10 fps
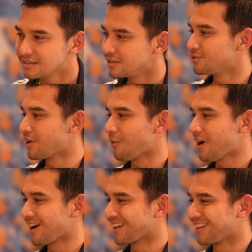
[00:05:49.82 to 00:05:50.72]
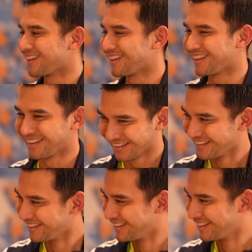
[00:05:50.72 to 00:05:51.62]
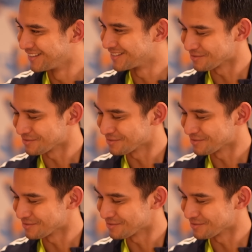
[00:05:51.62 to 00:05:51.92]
di sini juga wangi. Iya, semuanya wangi.